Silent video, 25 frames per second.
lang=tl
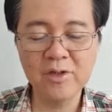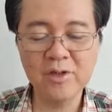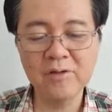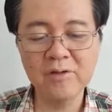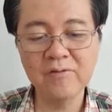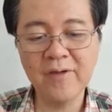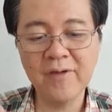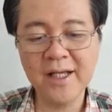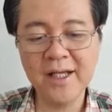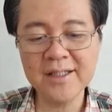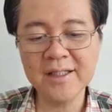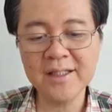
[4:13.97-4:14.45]
So
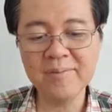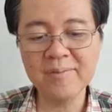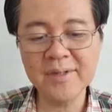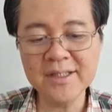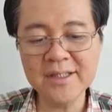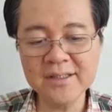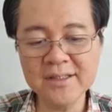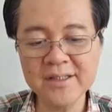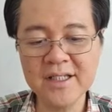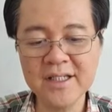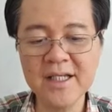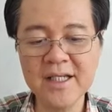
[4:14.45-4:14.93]
yung
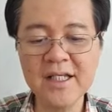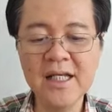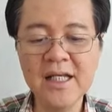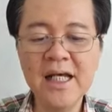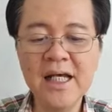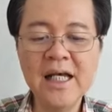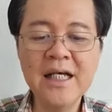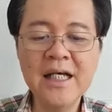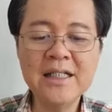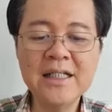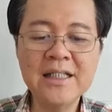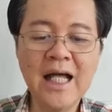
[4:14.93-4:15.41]
vitamin C,
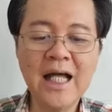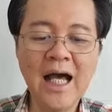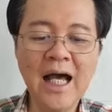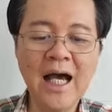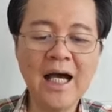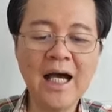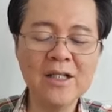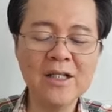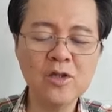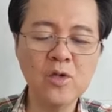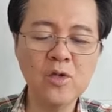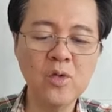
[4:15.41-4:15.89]

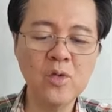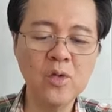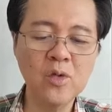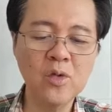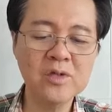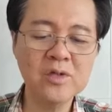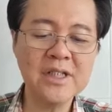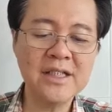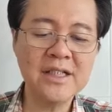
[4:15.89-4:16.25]
nakakatulong